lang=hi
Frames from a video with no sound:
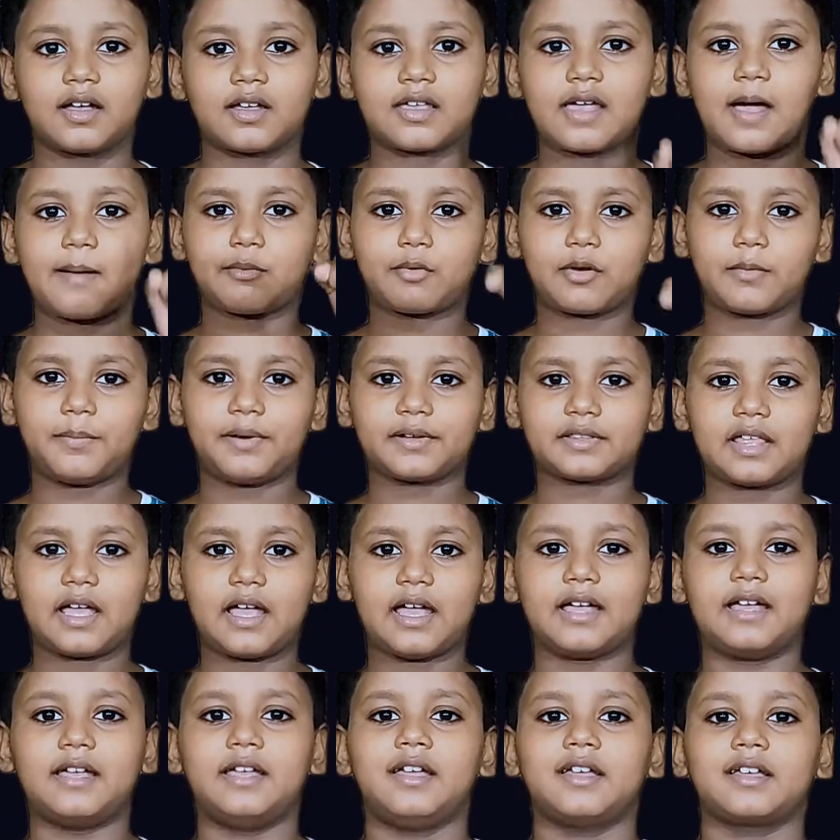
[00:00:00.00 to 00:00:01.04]
क्या आपको पता
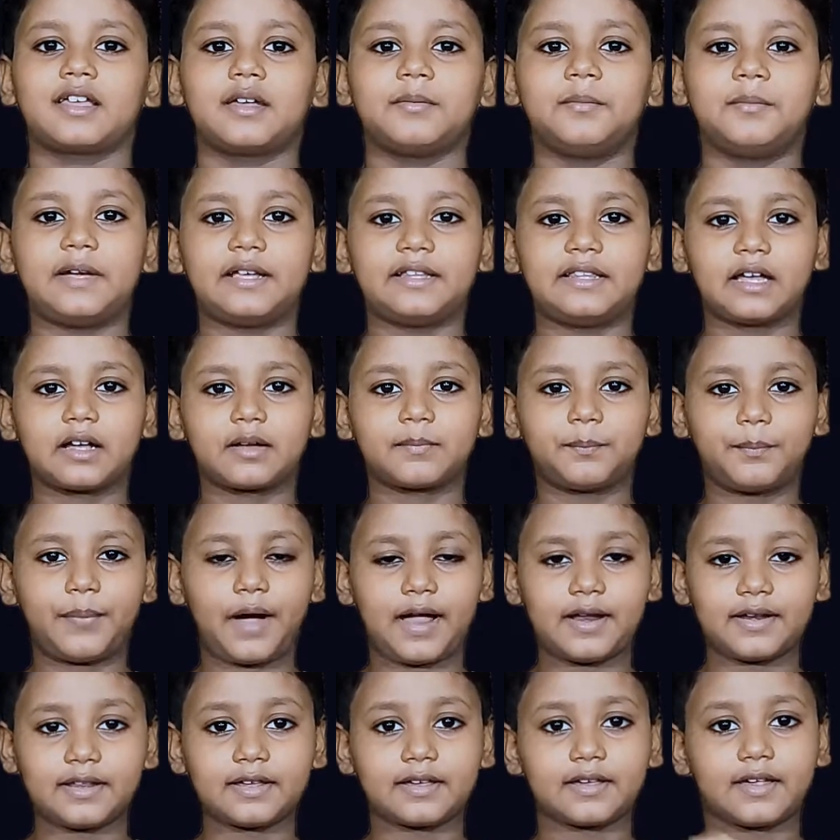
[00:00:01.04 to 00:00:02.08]
है कि मेढक
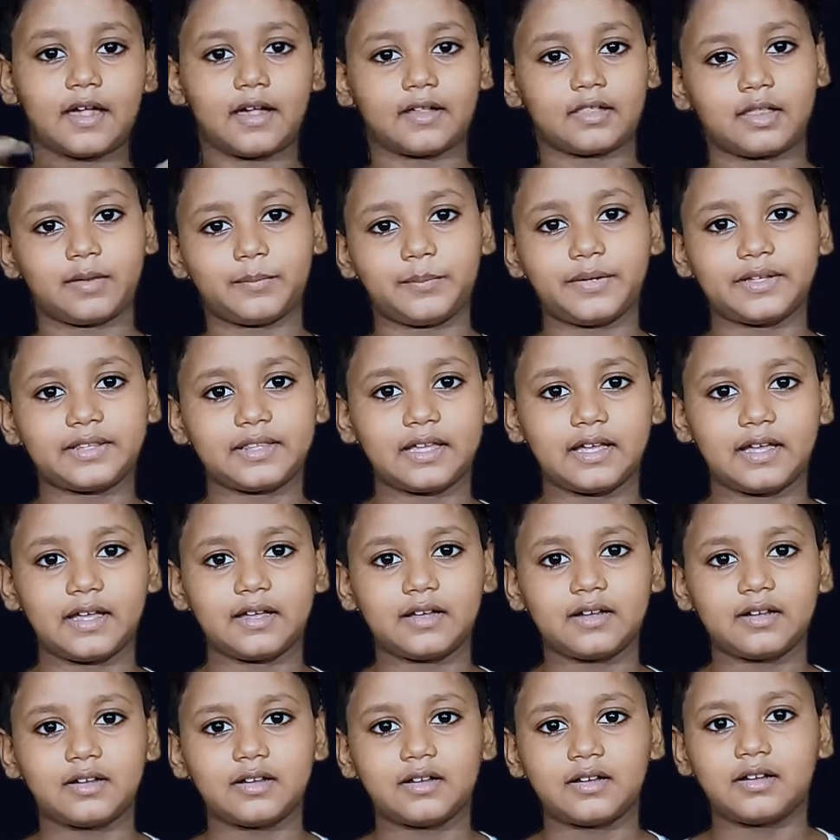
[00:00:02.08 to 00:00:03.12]
पानी कैसे पीते हैं
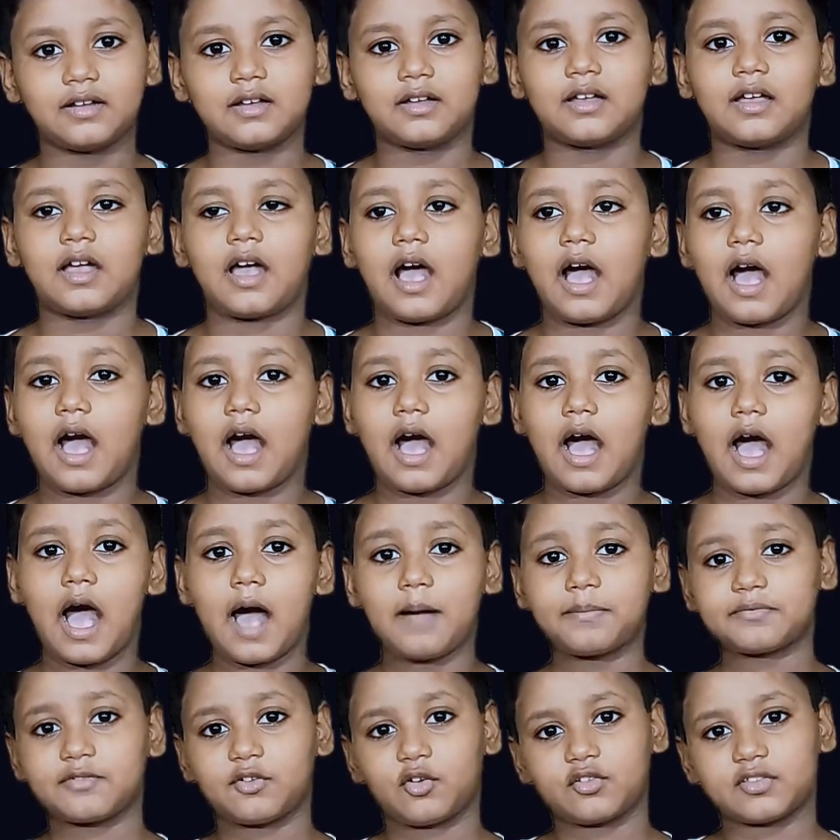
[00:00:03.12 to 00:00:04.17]

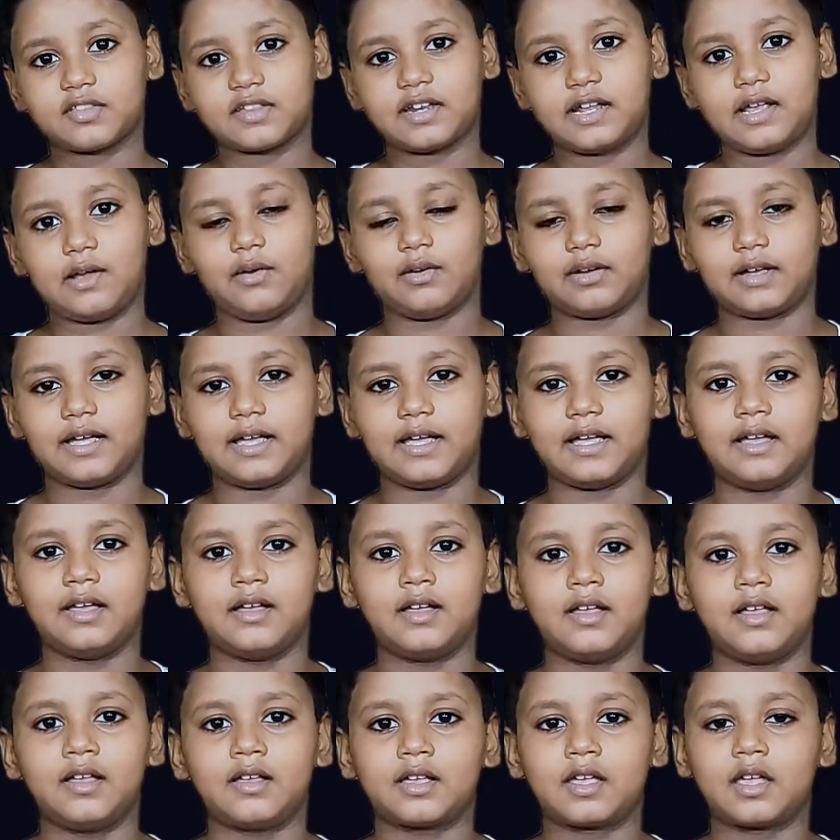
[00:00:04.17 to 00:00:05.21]
आप सोच रहे होंगे
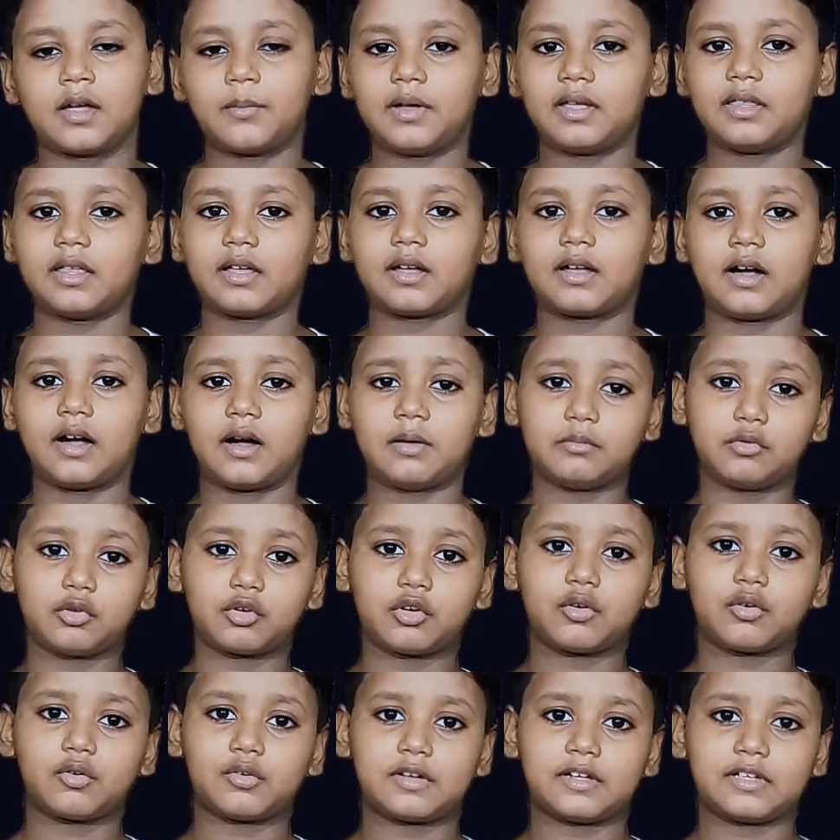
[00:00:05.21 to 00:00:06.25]
कि मेढक हम
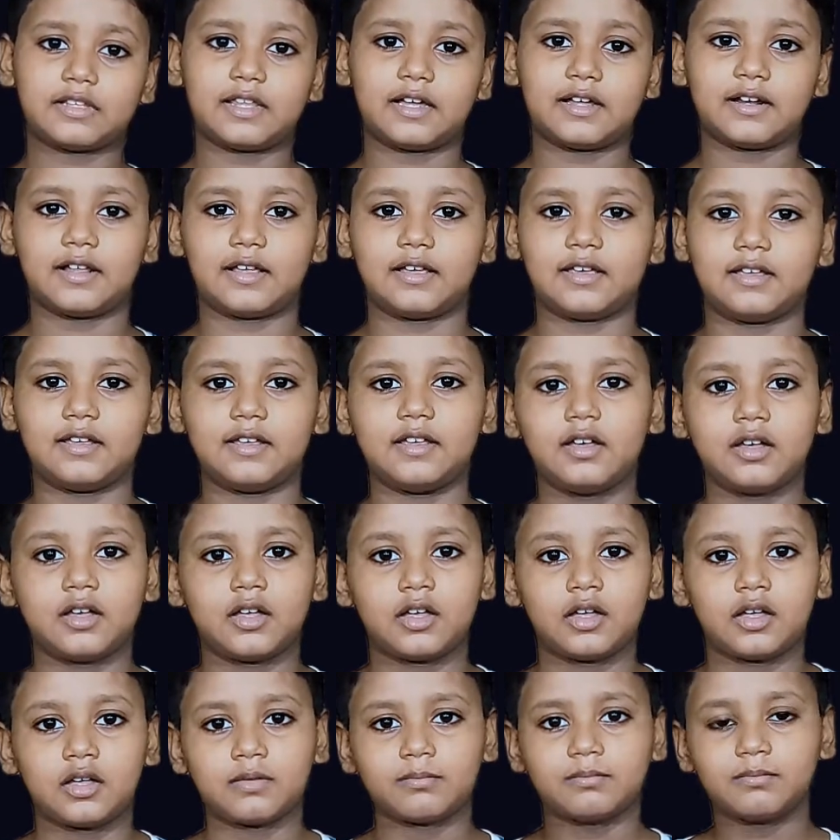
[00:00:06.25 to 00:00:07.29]
लोगों की तरह ही
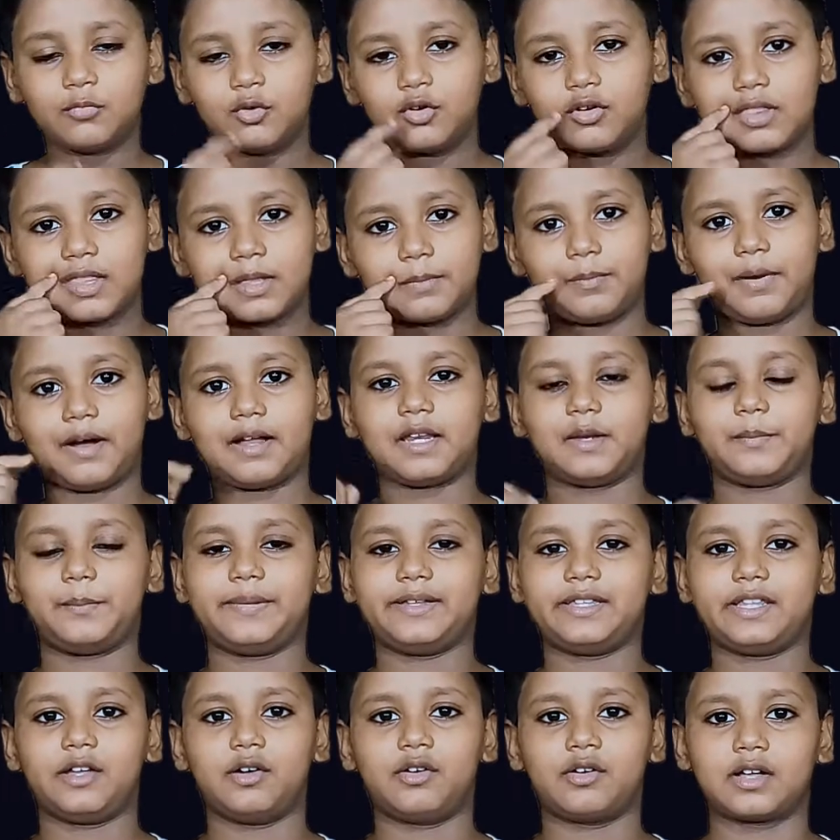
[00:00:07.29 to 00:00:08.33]
मुंह से पानी
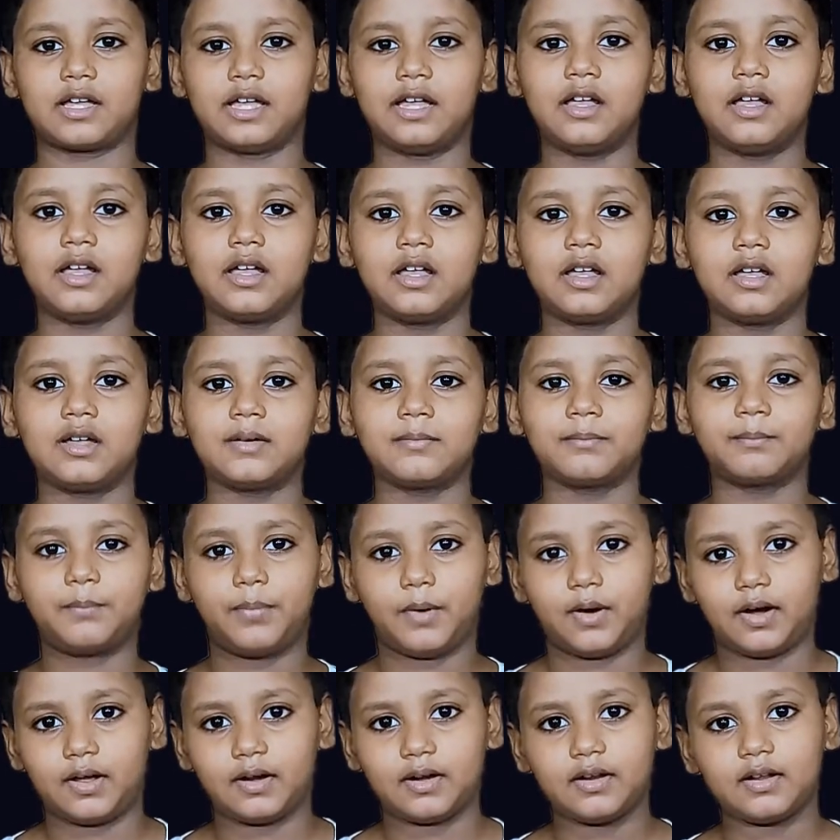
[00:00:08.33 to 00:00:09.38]
पीते होंगे
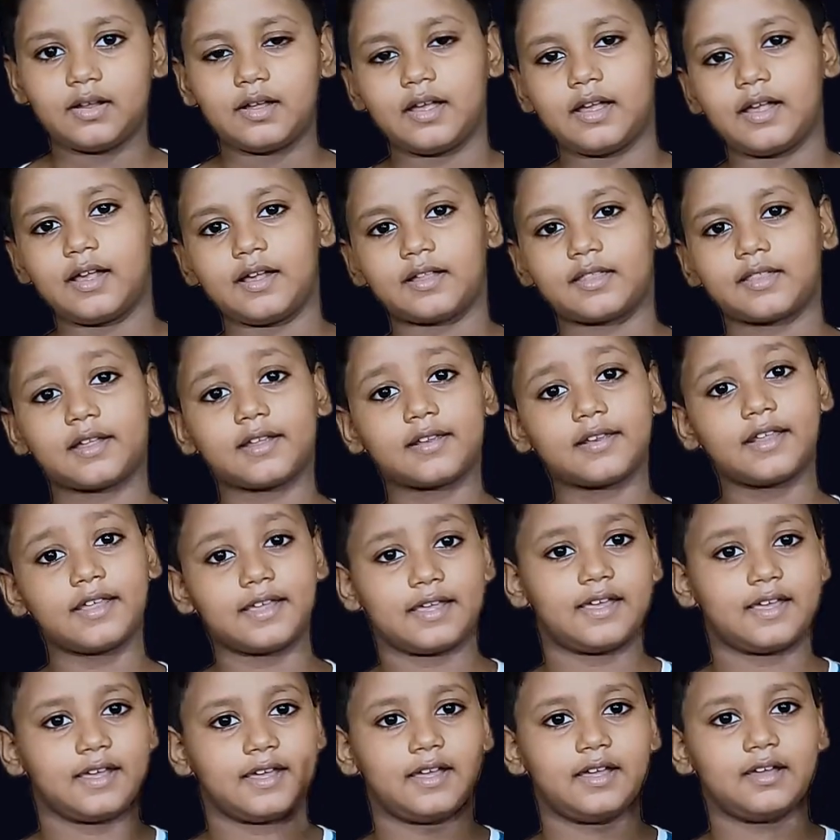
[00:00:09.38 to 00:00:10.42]
पर ऐसा
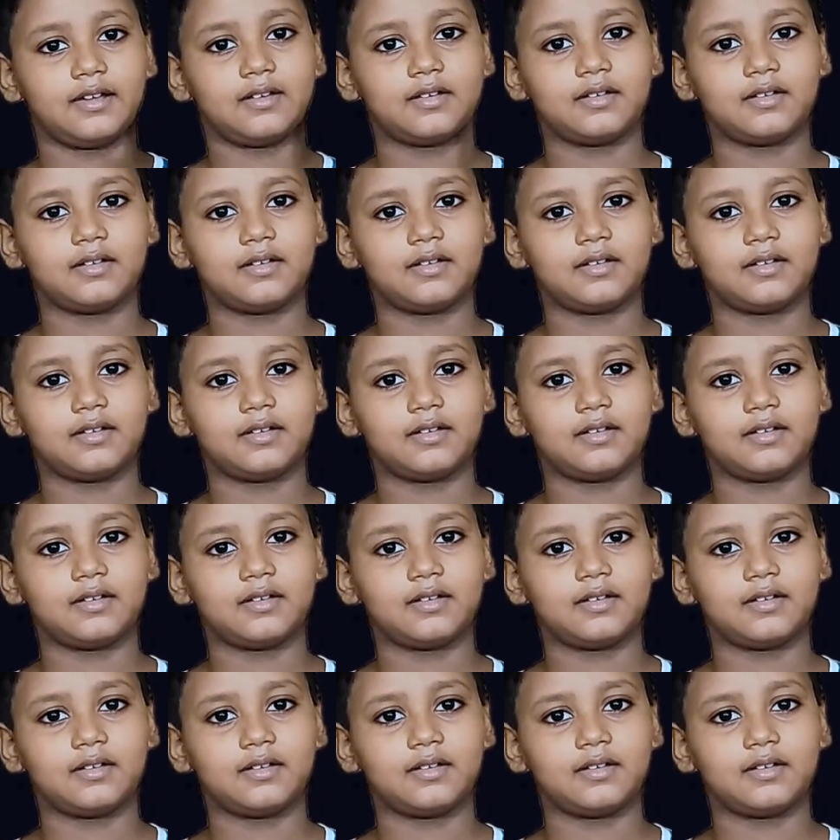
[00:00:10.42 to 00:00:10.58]
नहीं है